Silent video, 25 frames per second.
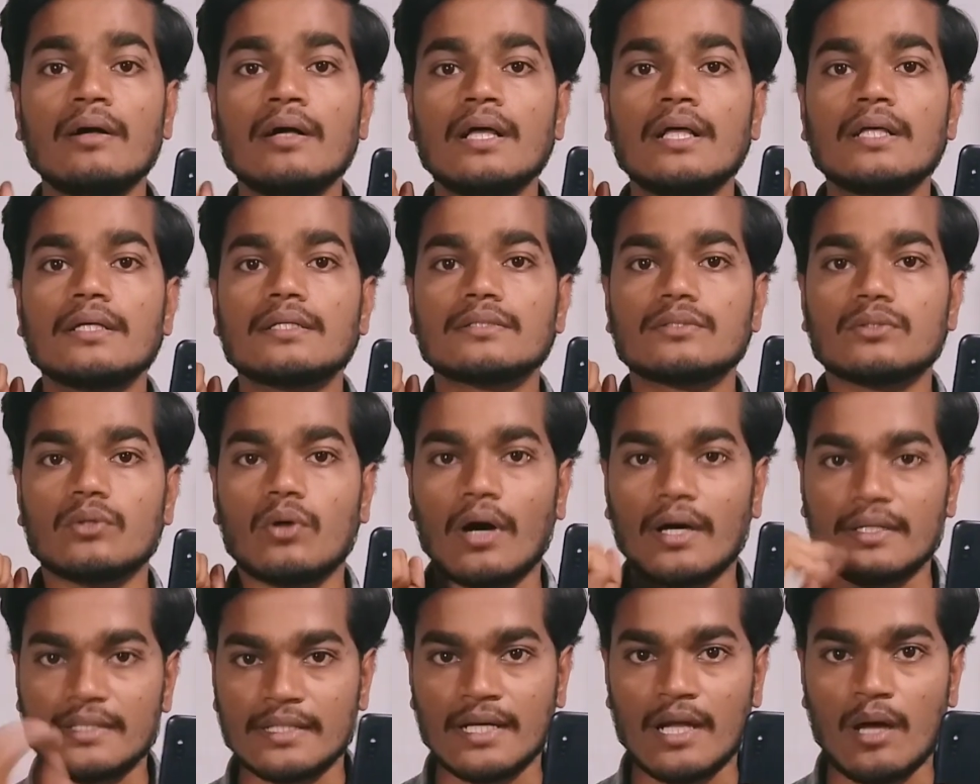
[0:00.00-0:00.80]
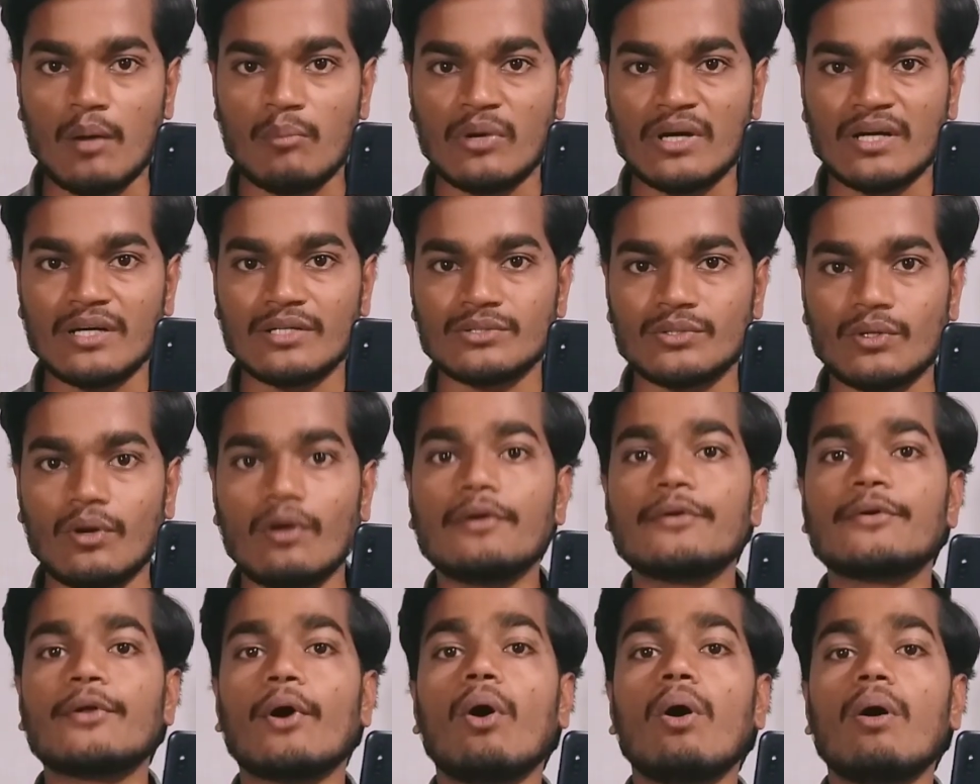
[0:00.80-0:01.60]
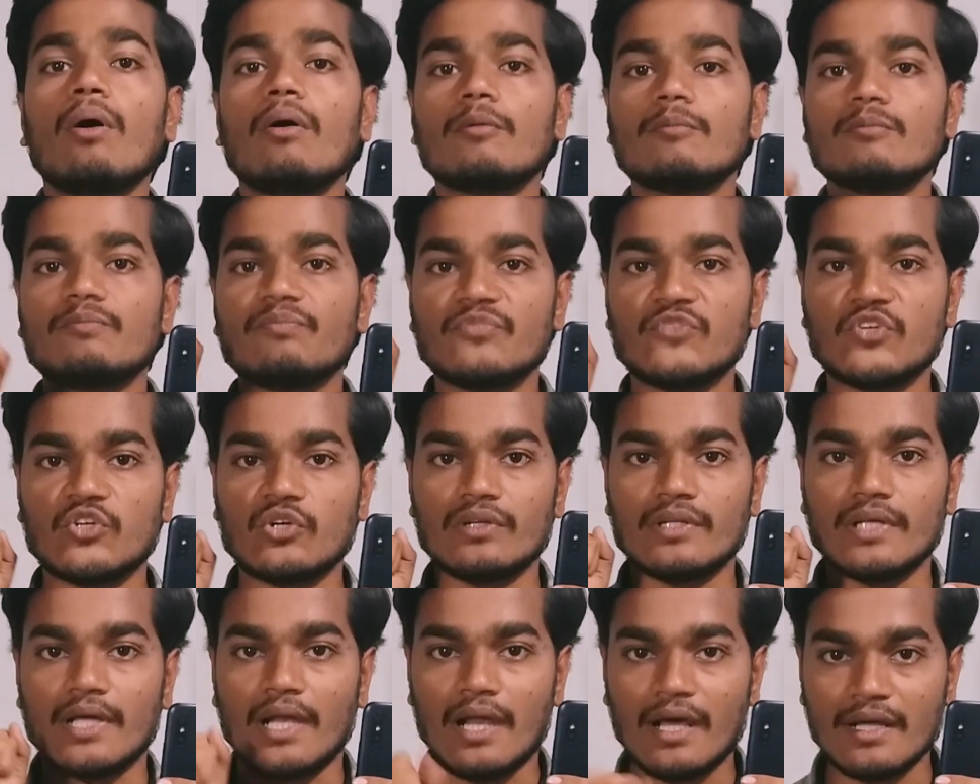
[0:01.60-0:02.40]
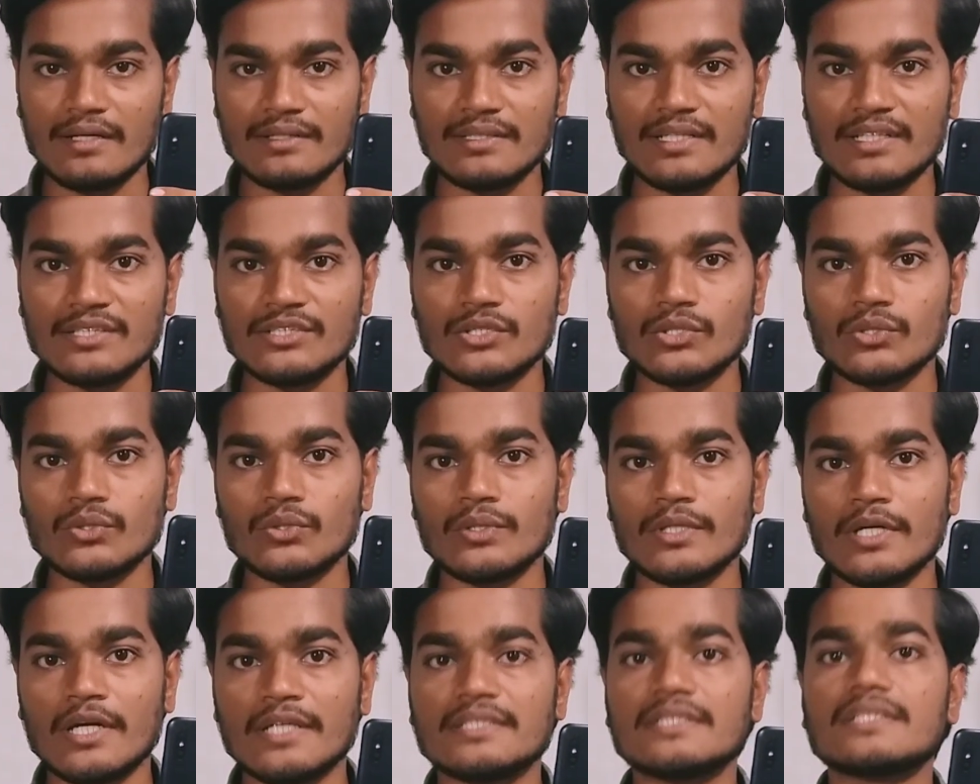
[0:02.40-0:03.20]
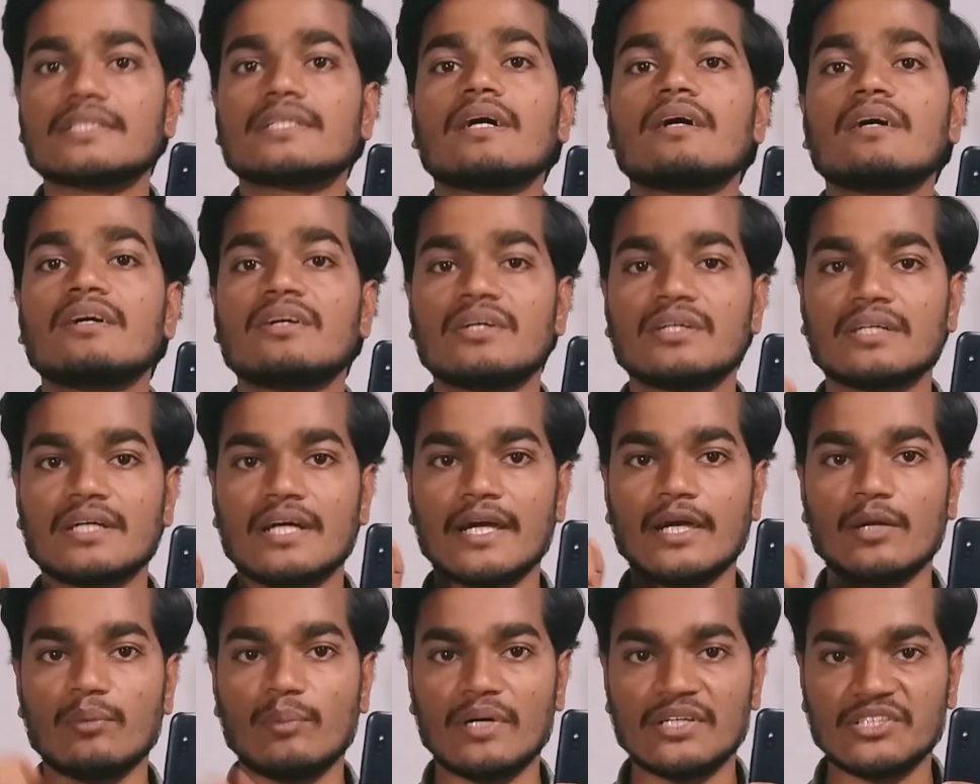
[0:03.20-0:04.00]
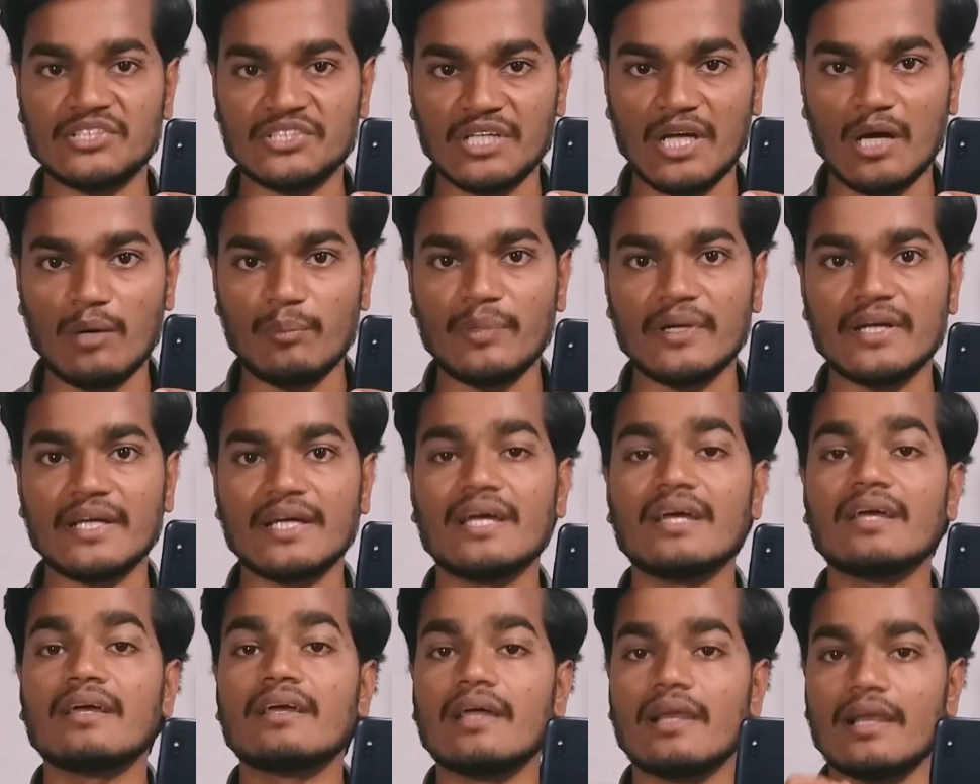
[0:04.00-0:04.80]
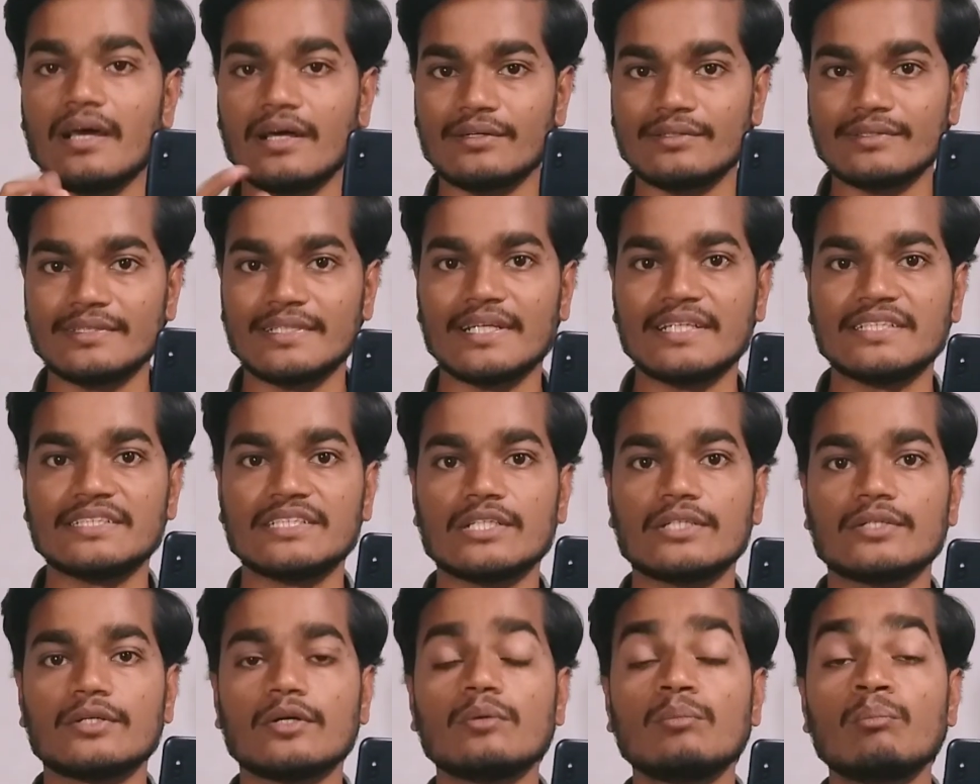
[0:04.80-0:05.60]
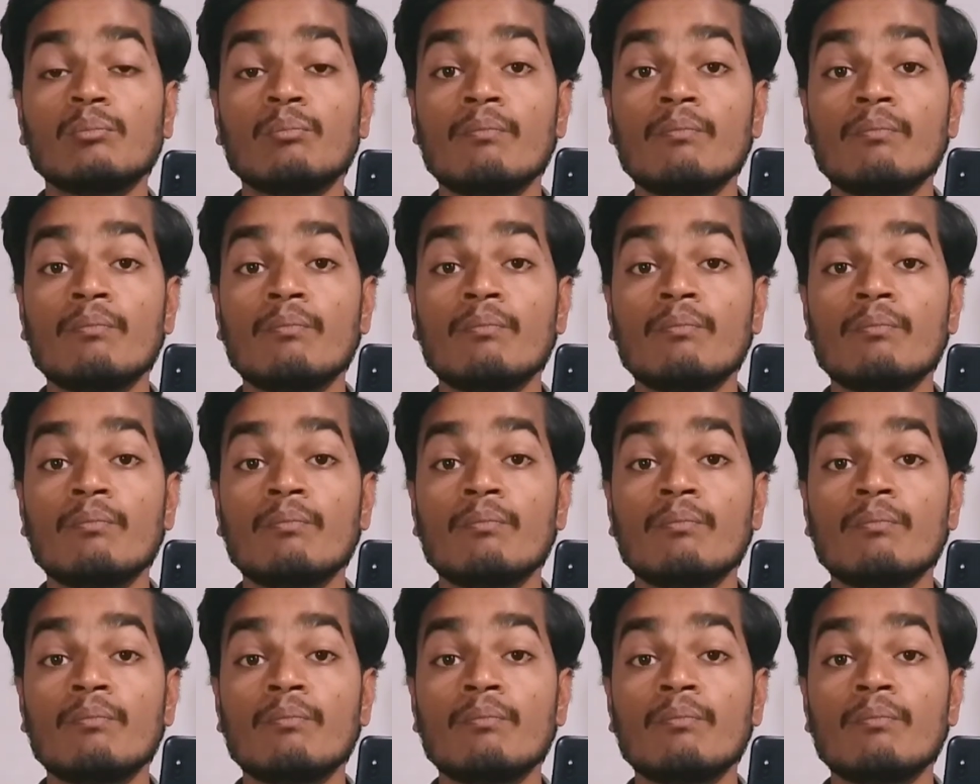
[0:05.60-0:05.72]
ஸோ அதை நாம் இங்கே சொல்லிட்டோம் ஸோ இது எல்லோரும் தெரிஞ்சுக்கணும்னு நினச்சிங்கன்னா கண்டிப்பாக ஷேர் பண்ணுங்கள் எல்லோரும் தெரிஞ்சுக்கிட்டோம்